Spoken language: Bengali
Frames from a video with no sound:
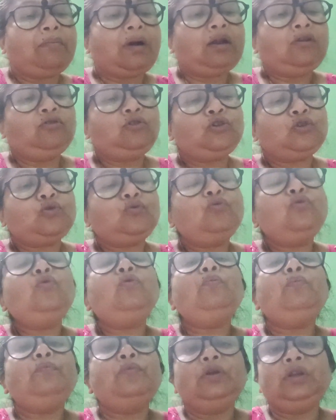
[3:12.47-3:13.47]
মানুষ
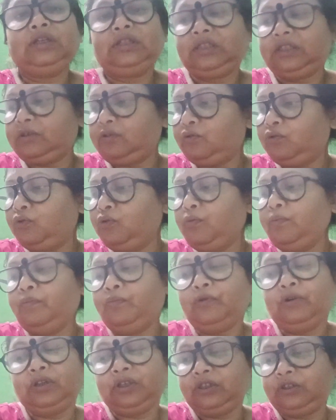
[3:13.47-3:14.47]
খুব বলেছে খুব
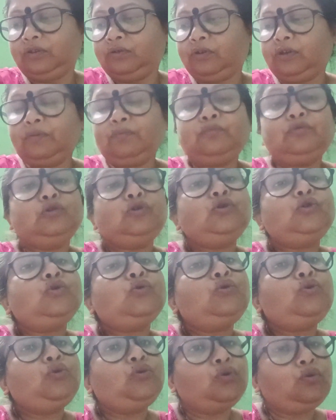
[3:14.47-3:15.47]
বলেছে ওকে
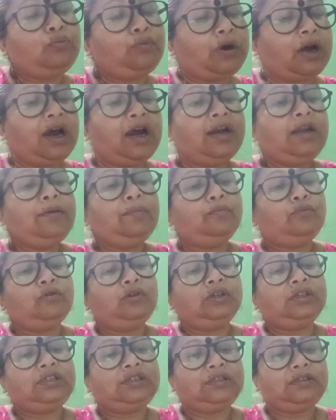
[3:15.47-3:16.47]
প্রচণ্ড ভারে
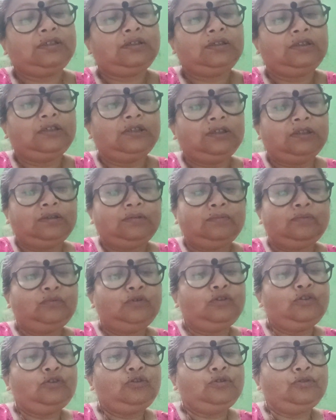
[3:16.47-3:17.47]
বলেছে
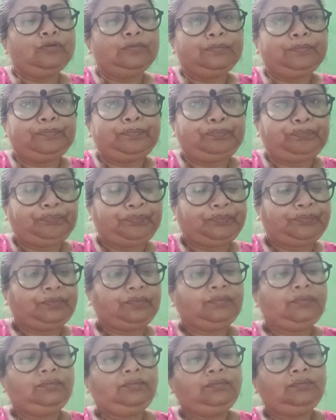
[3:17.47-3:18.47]
বুঝেছ
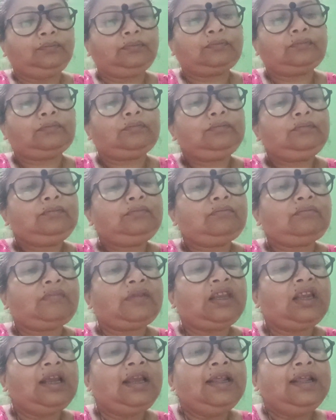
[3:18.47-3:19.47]
হুম
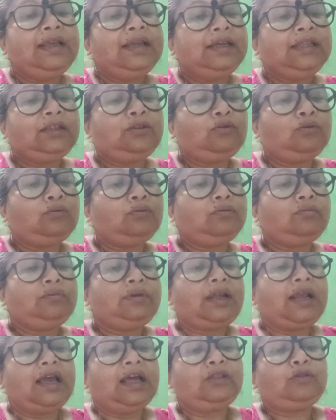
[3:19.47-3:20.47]
তো
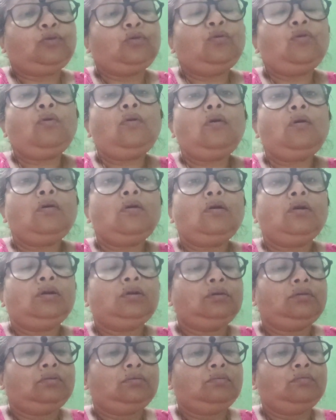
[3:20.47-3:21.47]
এত
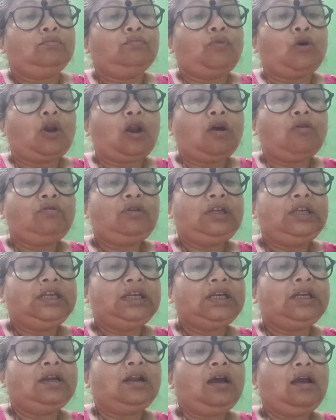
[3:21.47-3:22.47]
বলাও
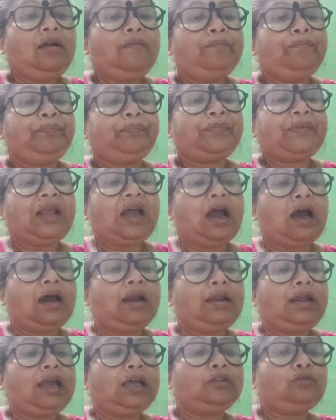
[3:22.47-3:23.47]
ঠিক না
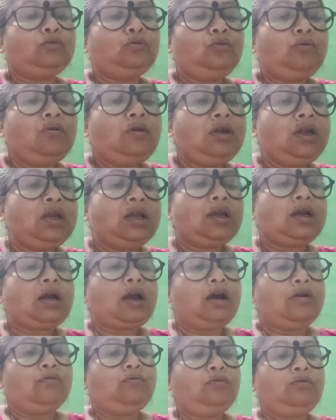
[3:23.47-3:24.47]
আর এত
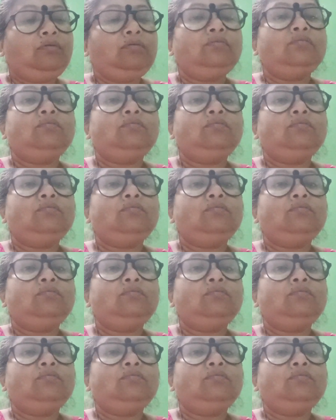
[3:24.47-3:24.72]
কারো